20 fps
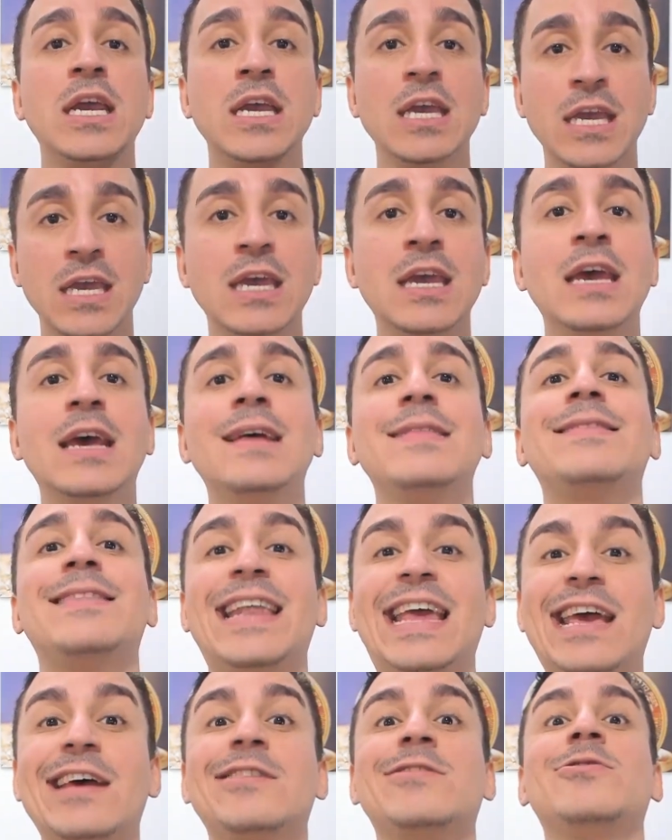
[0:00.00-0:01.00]
E
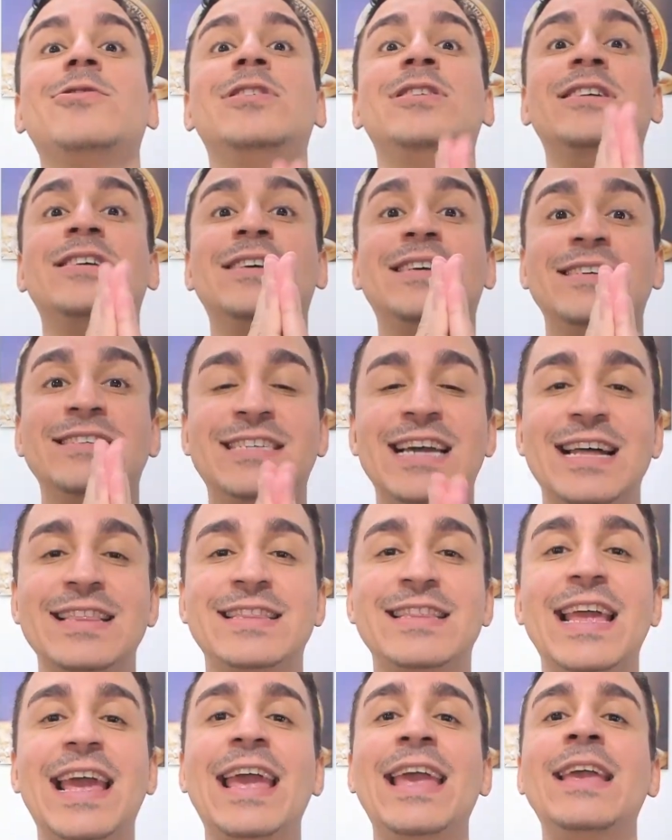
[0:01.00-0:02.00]
Trezor já
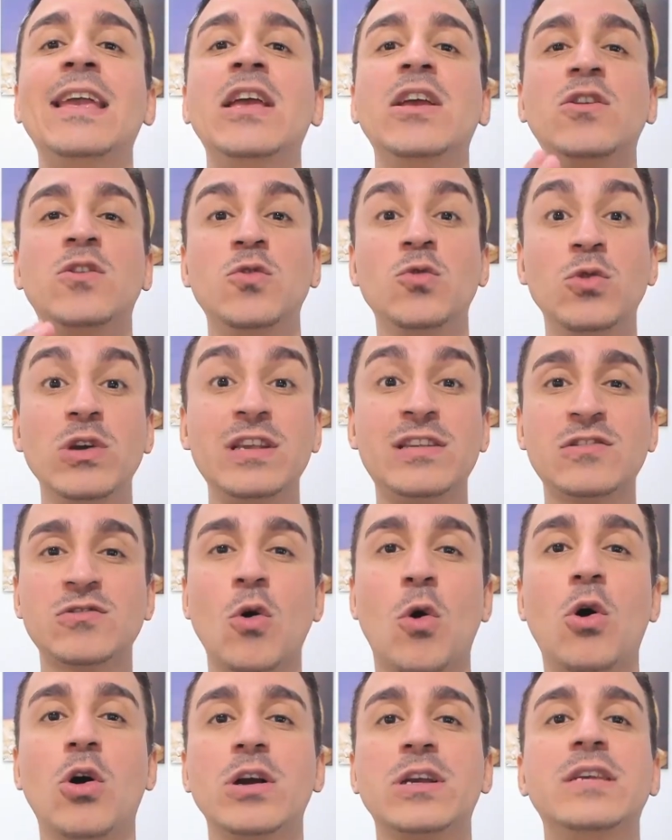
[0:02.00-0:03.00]
tem no
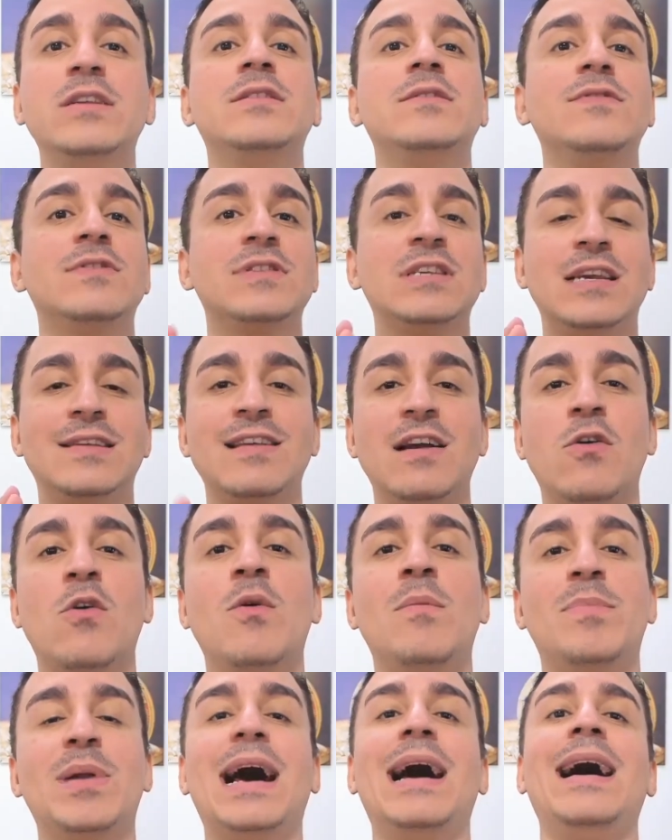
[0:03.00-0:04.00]
estoque. Se você quiser
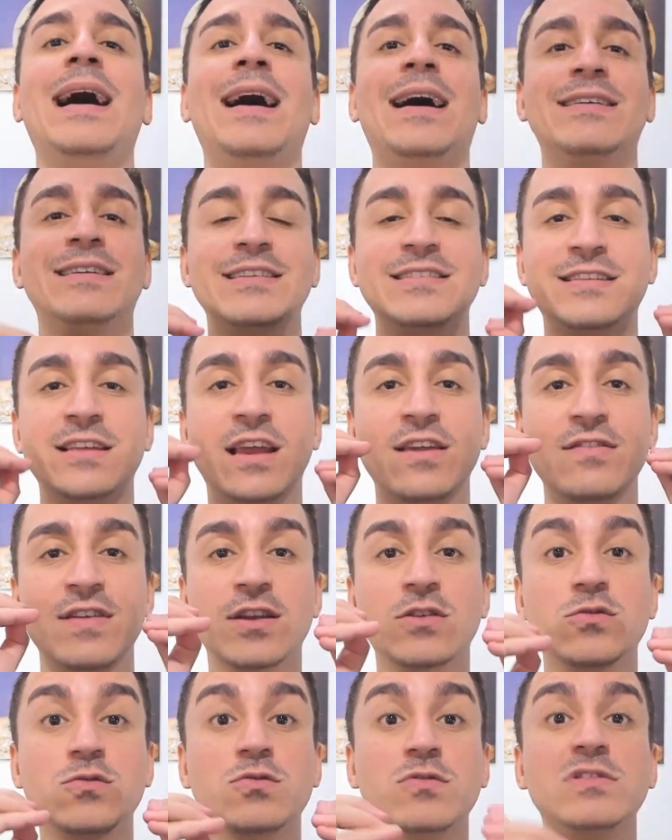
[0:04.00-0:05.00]
comprar, a gente está
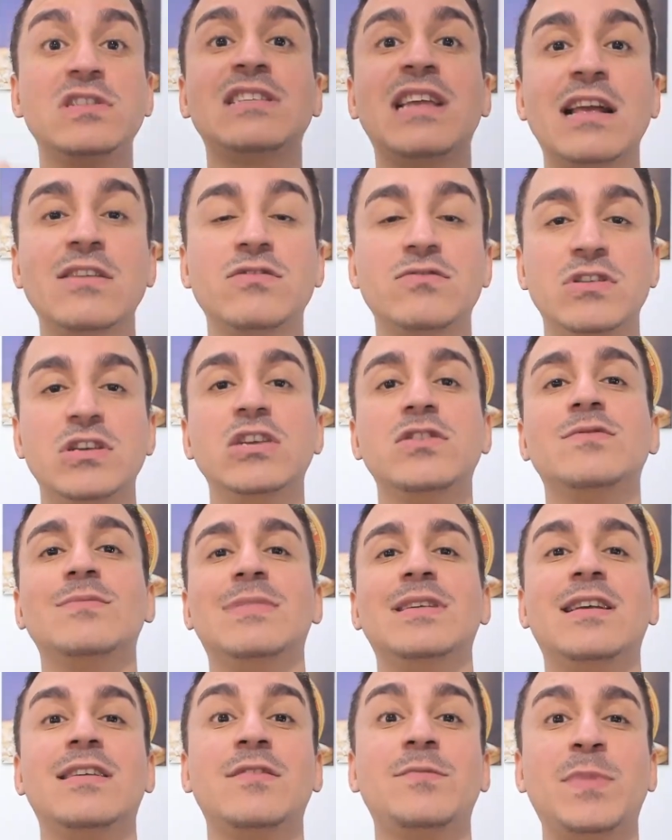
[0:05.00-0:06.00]
enviando dos Estados Unidos,
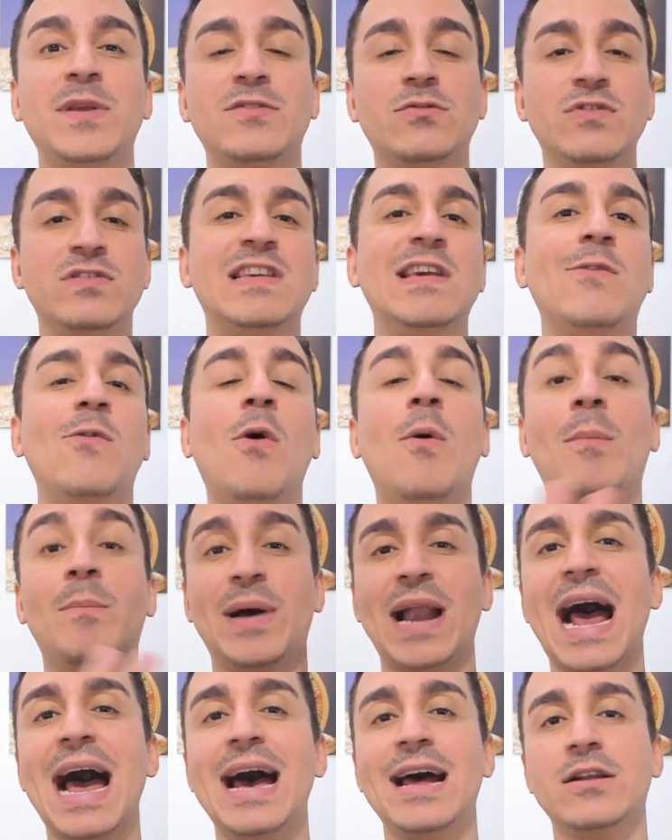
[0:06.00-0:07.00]
mas as pessoas que
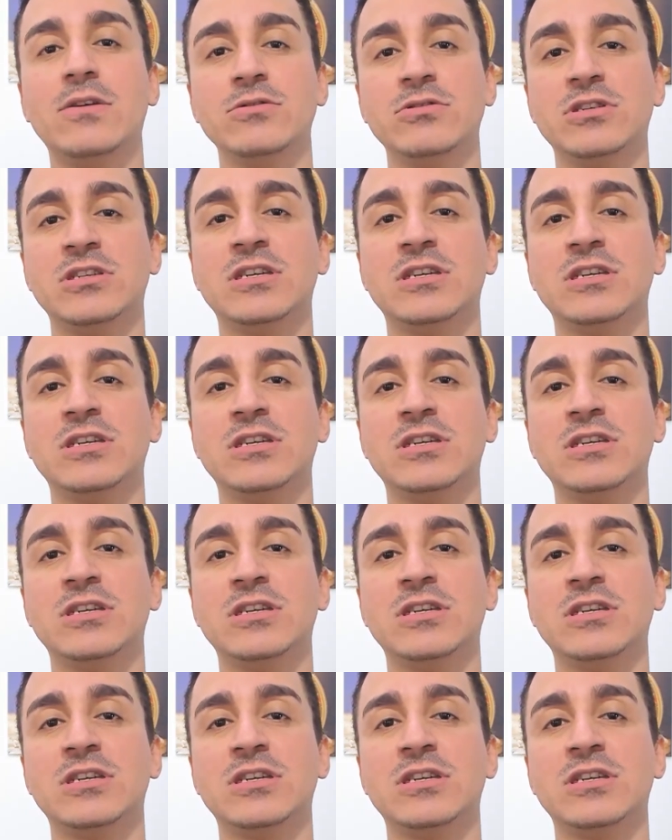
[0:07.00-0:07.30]
compraram